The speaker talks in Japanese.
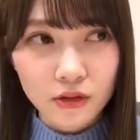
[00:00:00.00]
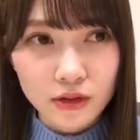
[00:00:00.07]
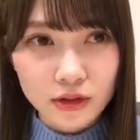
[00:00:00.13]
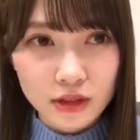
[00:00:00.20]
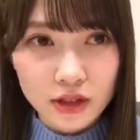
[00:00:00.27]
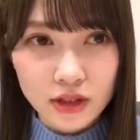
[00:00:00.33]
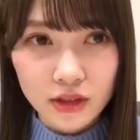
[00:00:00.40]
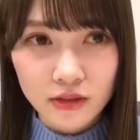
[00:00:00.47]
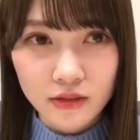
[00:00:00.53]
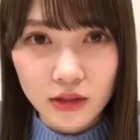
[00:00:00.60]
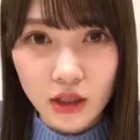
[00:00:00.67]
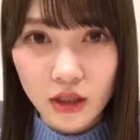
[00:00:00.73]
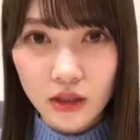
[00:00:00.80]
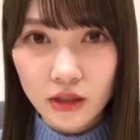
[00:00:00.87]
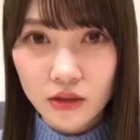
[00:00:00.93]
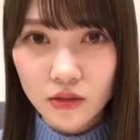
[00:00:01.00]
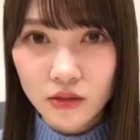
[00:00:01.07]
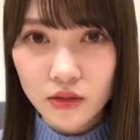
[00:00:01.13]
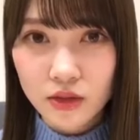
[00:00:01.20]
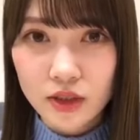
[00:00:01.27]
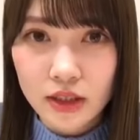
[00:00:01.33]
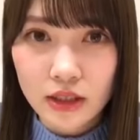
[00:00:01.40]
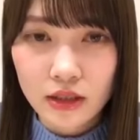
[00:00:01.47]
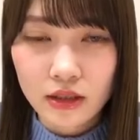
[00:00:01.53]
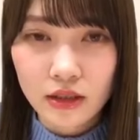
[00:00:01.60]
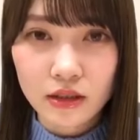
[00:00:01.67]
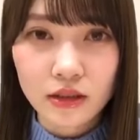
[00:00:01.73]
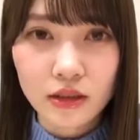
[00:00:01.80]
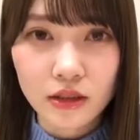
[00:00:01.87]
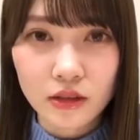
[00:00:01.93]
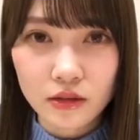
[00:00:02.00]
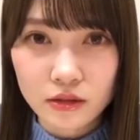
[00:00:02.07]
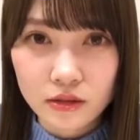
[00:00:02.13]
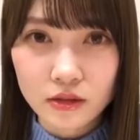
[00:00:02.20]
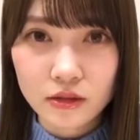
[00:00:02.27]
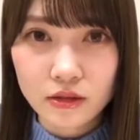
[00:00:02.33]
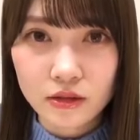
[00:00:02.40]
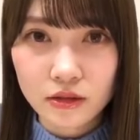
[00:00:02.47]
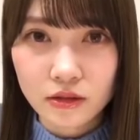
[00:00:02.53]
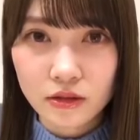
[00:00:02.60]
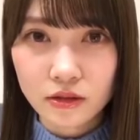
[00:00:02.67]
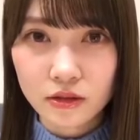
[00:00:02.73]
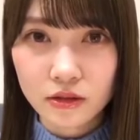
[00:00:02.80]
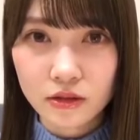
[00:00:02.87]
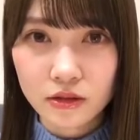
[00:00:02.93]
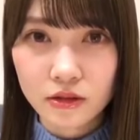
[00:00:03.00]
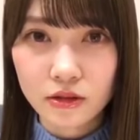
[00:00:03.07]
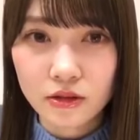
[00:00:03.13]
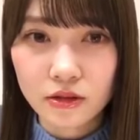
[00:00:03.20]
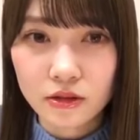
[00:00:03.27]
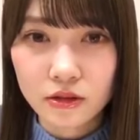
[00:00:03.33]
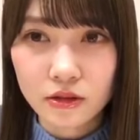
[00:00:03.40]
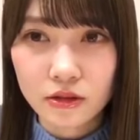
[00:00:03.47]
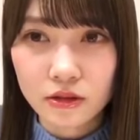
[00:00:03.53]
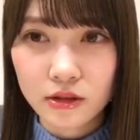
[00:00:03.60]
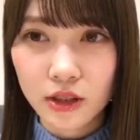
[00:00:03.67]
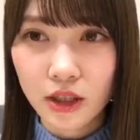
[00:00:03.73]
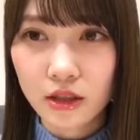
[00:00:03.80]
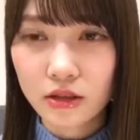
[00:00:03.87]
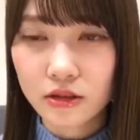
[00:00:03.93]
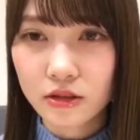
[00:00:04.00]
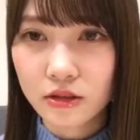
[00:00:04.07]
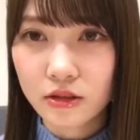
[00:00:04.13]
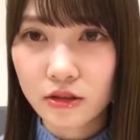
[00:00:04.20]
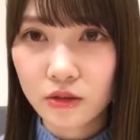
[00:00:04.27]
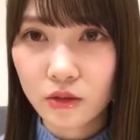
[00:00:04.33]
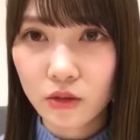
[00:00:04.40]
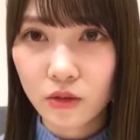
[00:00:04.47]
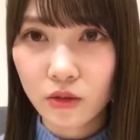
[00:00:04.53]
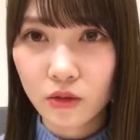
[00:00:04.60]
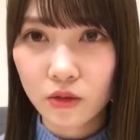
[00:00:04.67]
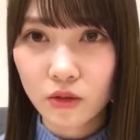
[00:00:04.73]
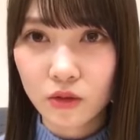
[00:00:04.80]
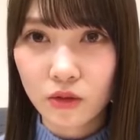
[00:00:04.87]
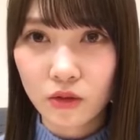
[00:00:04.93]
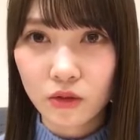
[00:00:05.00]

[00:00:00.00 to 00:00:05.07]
トシちゃんは高藤セレナっていう役を